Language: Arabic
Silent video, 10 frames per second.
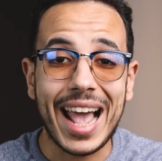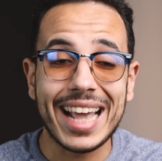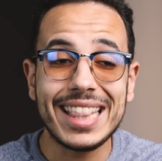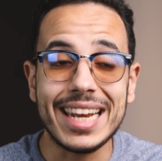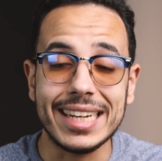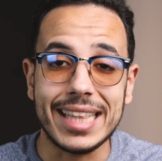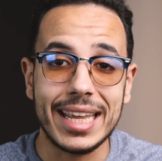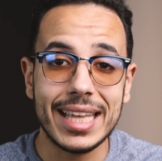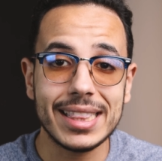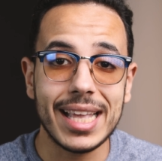الحاجات اللي
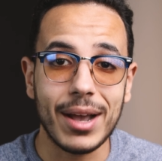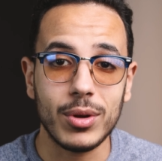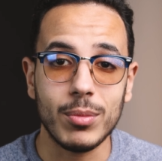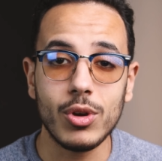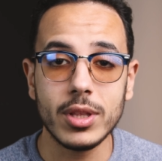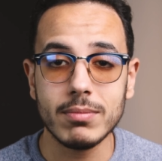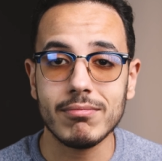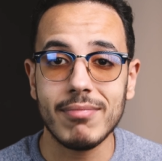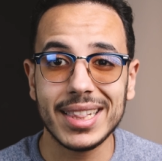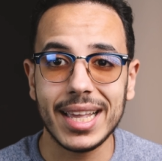ضايقتني او اللي ممكن
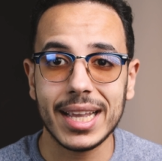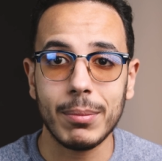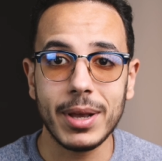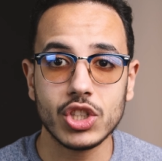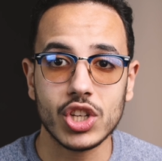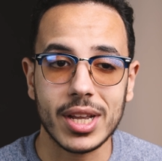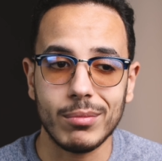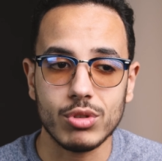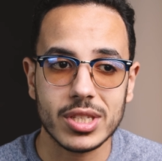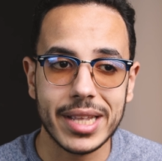ما تعجبكش
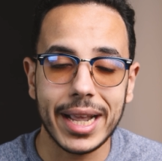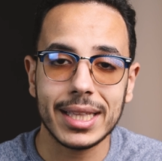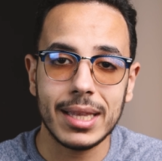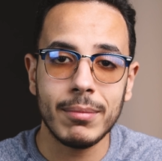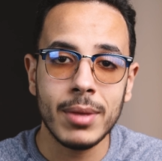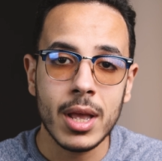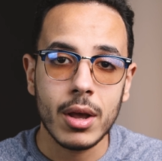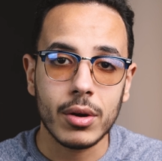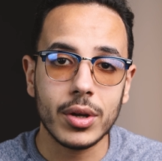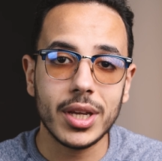كمستخدم
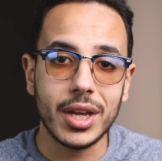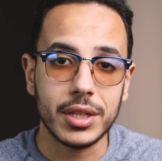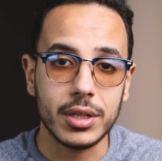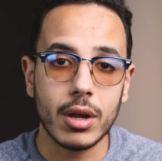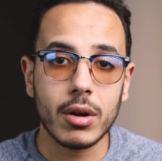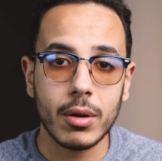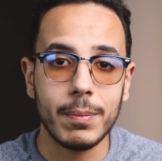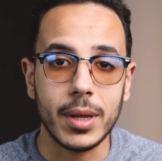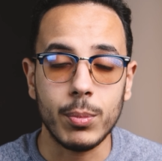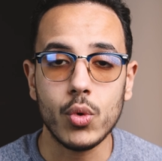رايح
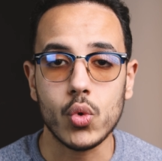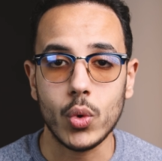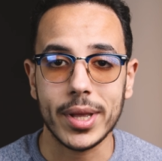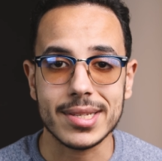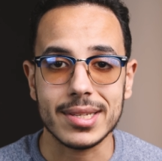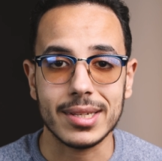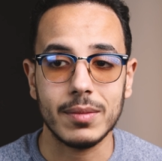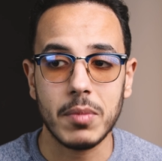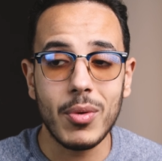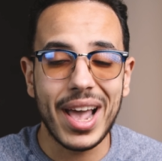يجرب البوكو اكس
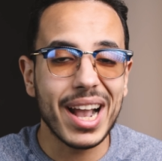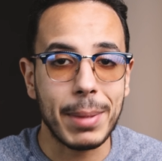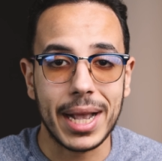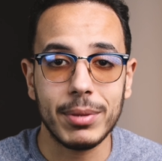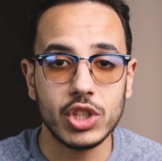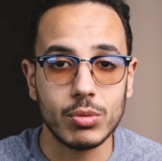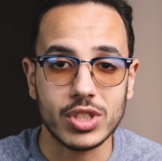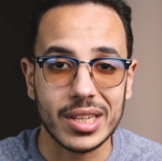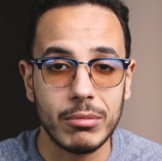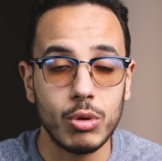3 اول حاجة ما عجبتش
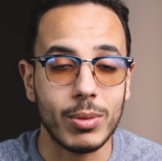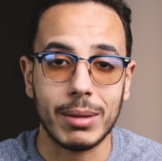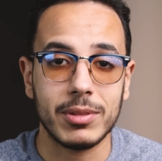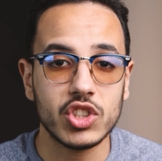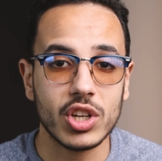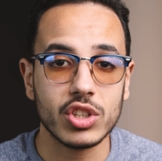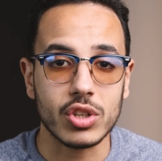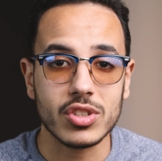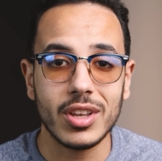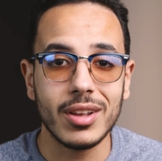المستخدمين وما عجبتنيش انا
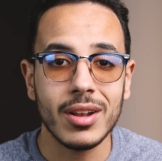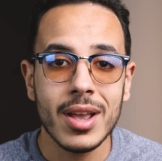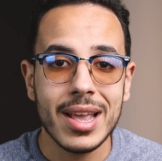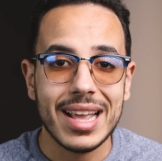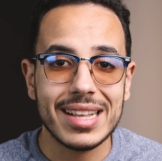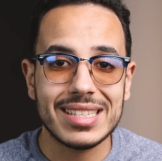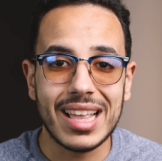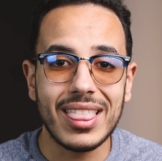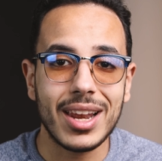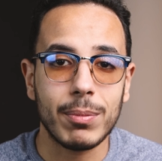شخصيا
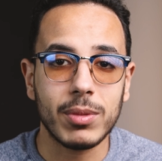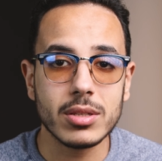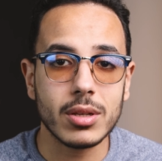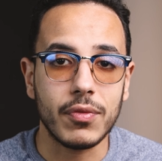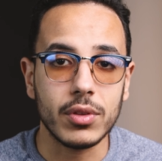الزنة اللي بتحصل